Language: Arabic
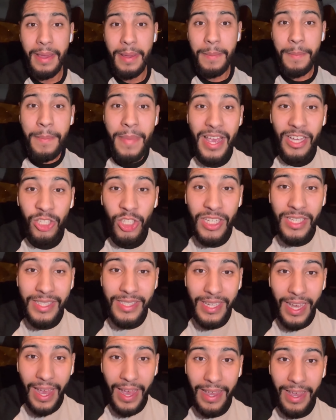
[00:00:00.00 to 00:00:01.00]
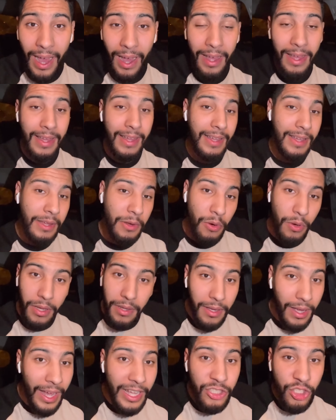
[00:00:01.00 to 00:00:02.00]
ماشي نتايا
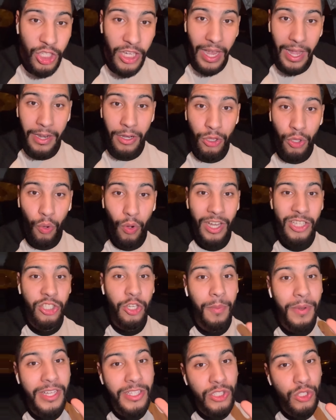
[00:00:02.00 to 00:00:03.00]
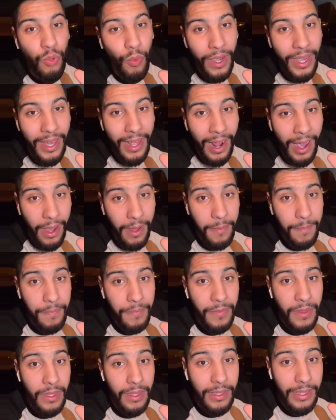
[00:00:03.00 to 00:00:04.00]
غتجي عنده غتجيب ليه تصويره
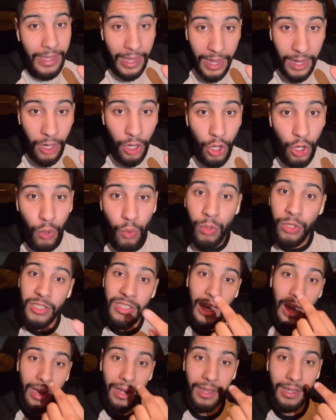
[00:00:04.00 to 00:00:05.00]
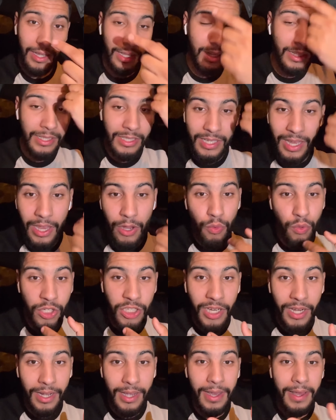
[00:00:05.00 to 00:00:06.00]
ياك وانت يعني انت
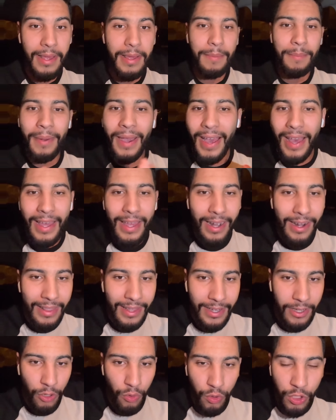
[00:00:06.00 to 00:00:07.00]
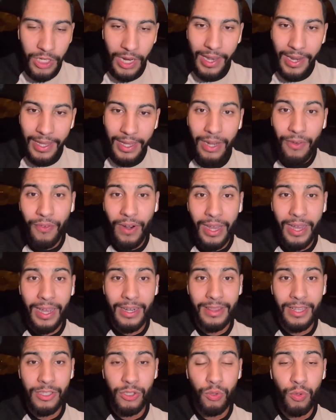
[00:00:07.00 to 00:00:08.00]
وجهك مغاير لذاك الوجه اللي كاين في
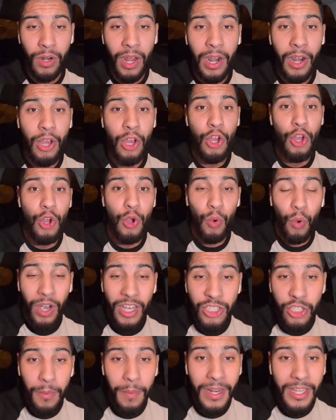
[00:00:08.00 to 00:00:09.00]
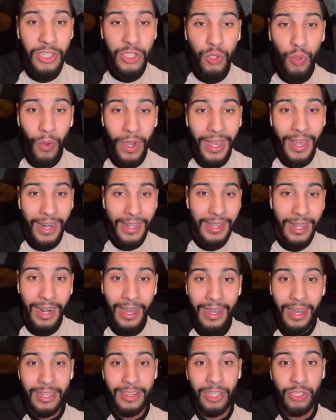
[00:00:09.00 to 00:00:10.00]
لاكارت ناسيونال وغتجيب ليه التصويره ديال
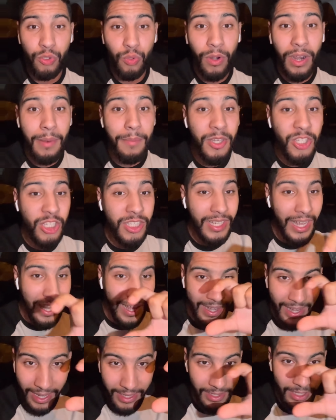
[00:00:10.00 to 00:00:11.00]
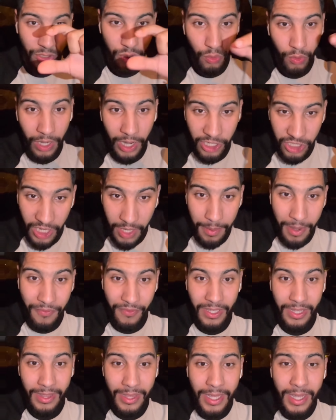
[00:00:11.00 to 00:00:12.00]
لاكارت ناسيونال ماشي حتى لاكارت ناسيونال جايبه
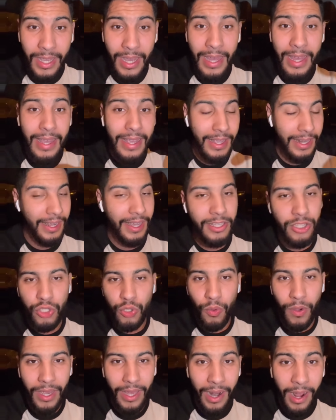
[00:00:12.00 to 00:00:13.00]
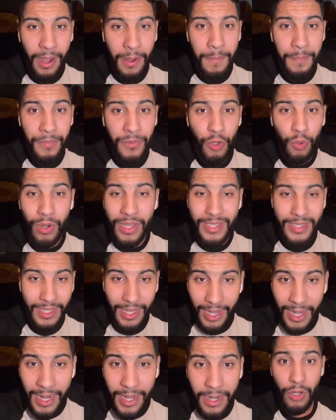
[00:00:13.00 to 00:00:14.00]
في يديك يعني غير تصويره ولا
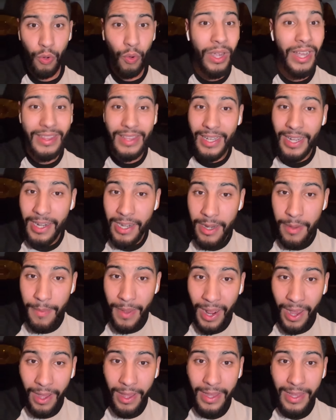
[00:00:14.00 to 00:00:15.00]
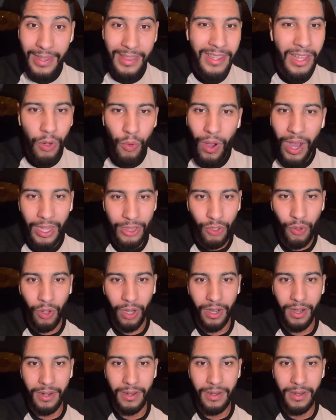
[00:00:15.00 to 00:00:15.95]
سكرين ويعطيك النمره ديال واحد اخر